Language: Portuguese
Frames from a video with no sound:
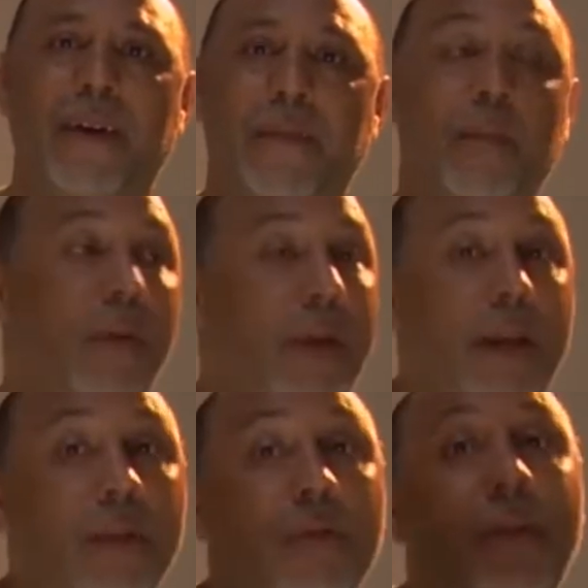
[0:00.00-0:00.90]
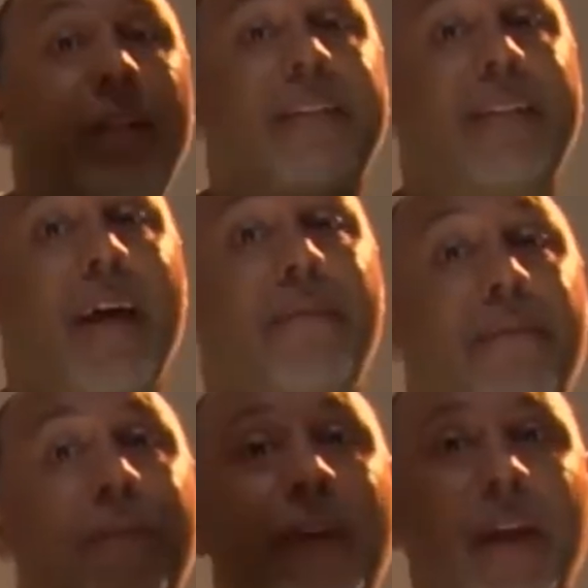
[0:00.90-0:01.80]
Por isso que está
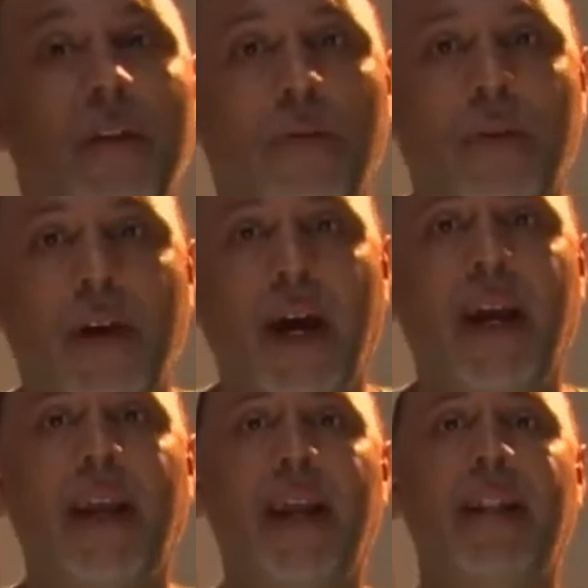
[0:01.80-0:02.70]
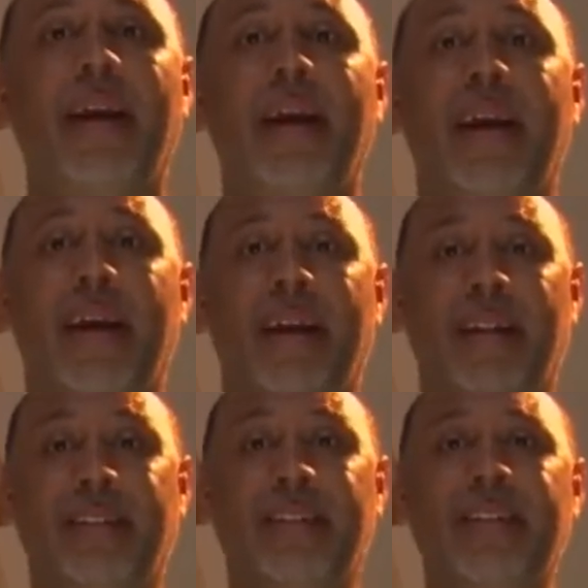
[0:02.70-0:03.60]
havendo aquele
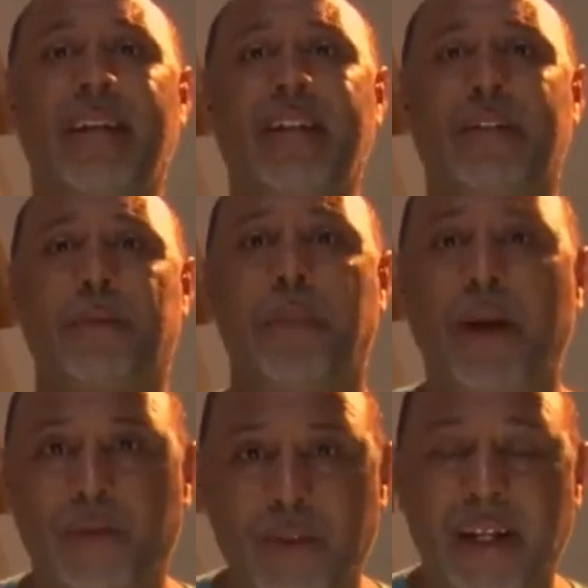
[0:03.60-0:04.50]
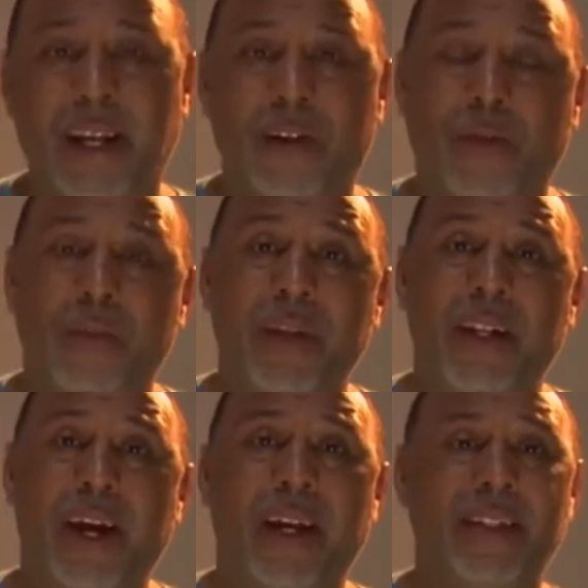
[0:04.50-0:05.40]
desrespeito daquela
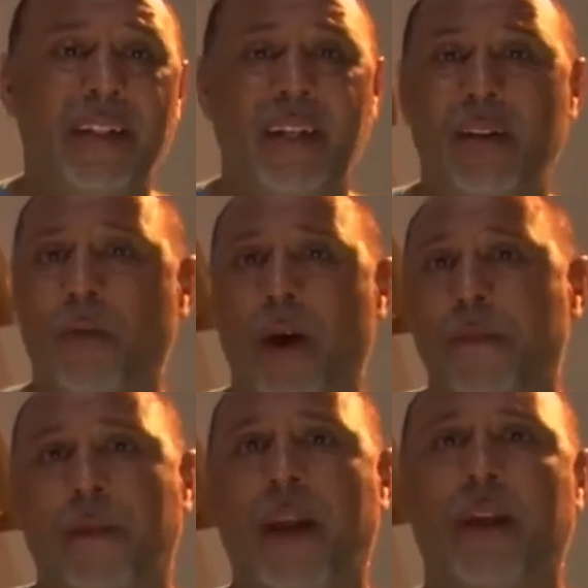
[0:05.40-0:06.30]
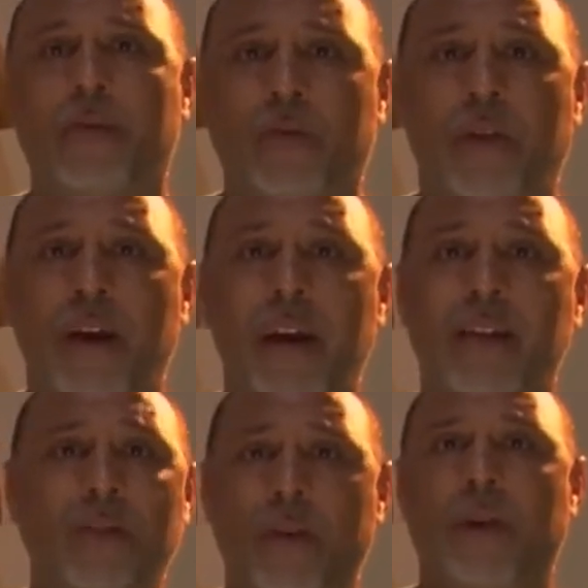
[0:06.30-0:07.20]
comunidade e o reflexo
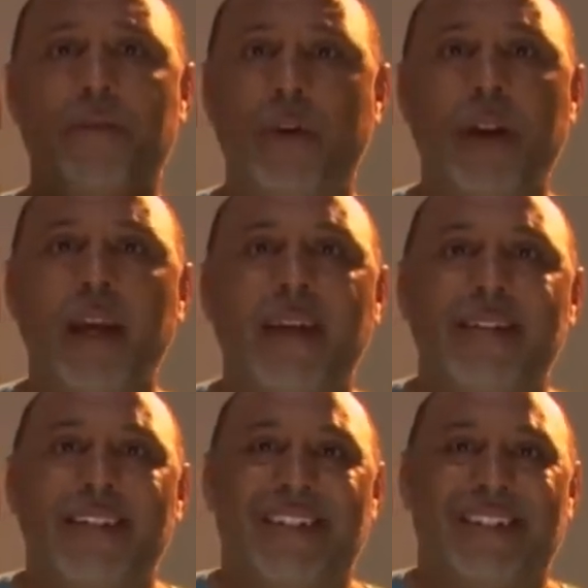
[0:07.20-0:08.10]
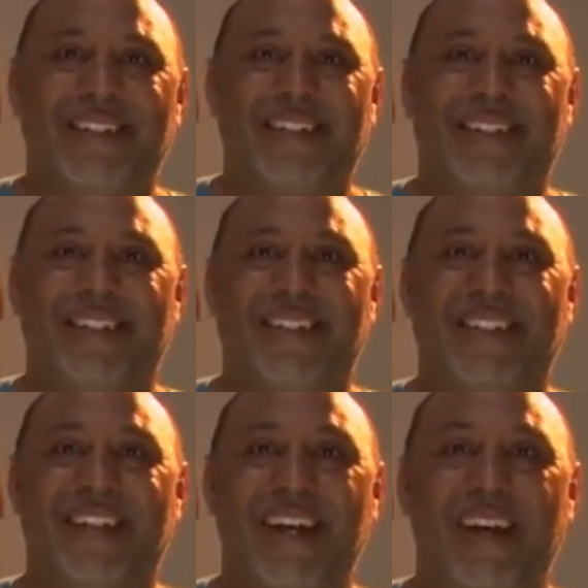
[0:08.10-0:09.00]
são a violência.
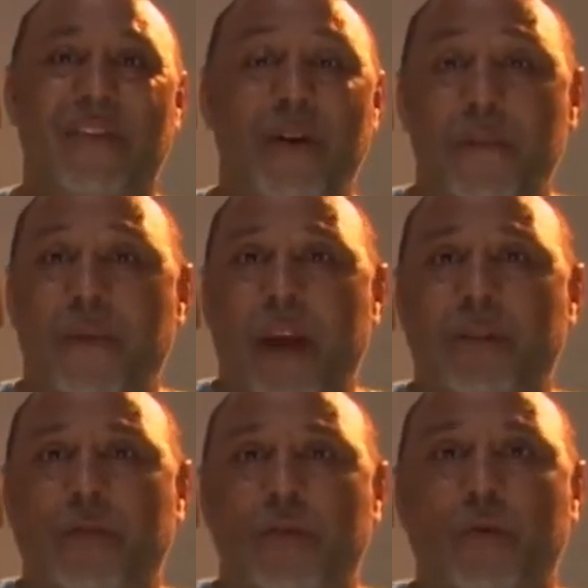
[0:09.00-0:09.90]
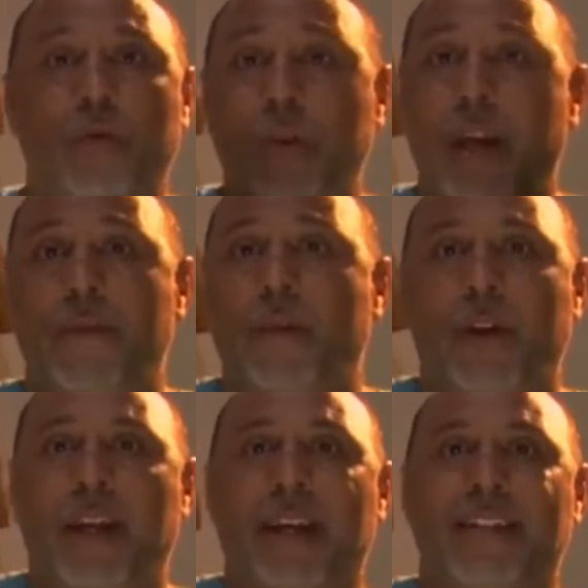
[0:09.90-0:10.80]
Né? O reflexo disso tudo é a
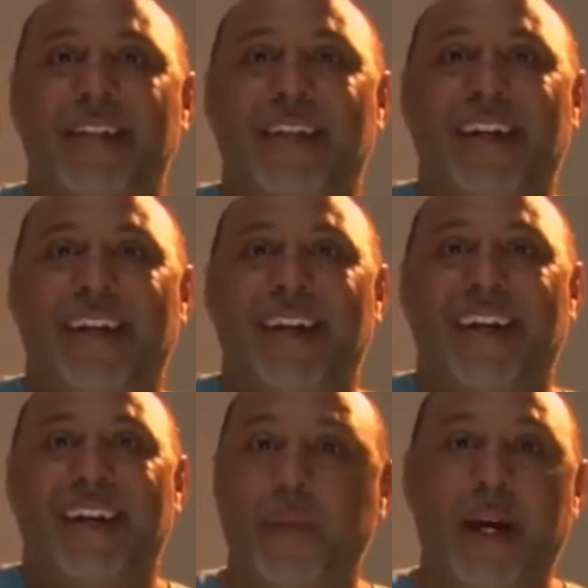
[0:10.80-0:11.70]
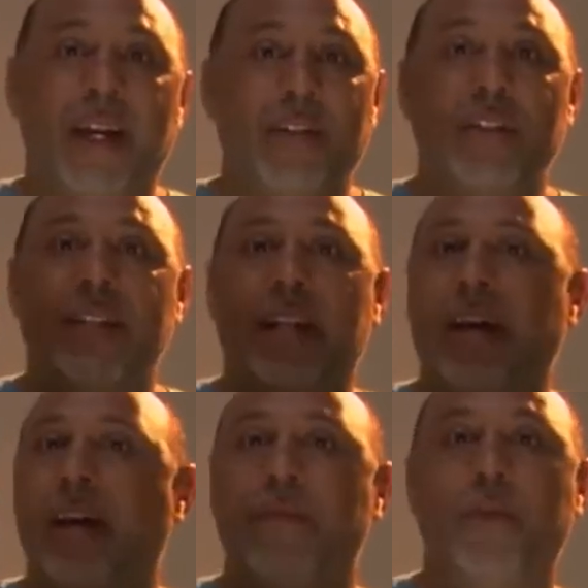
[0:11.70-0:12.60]
violência. E nós vamos lá
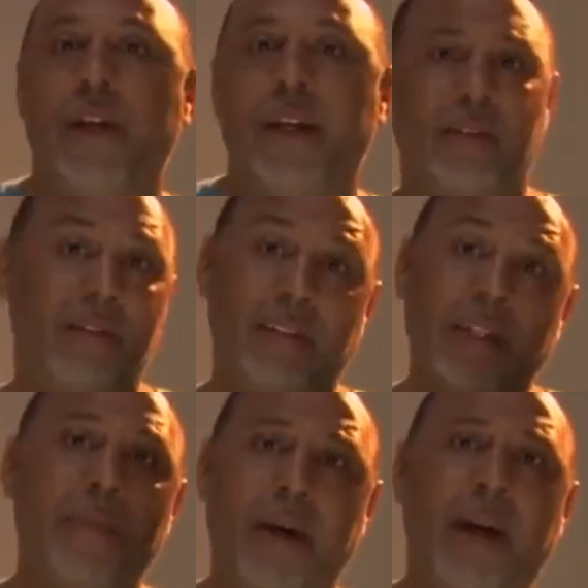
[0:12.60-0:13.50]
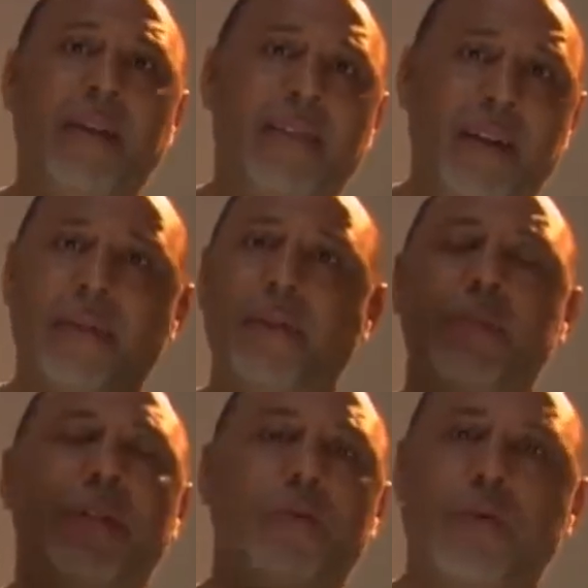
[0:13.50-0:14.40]
registrar a violência. E
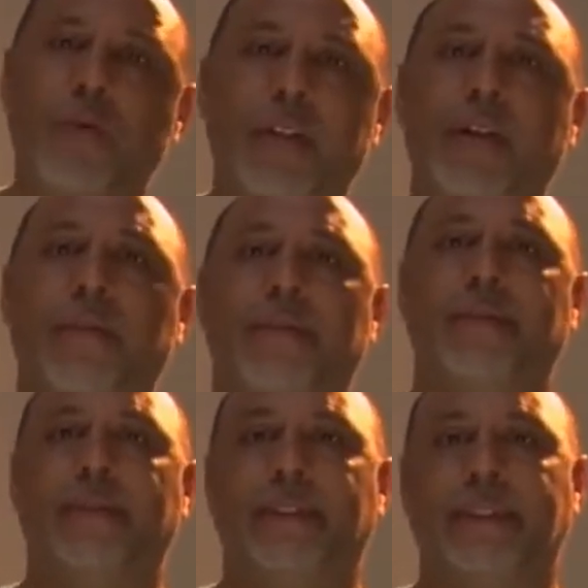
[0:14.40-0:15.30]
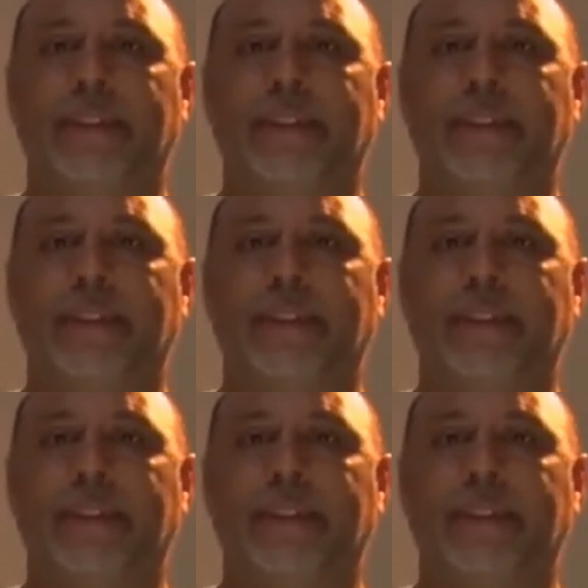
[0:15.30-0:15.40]
jamais levamos a solução.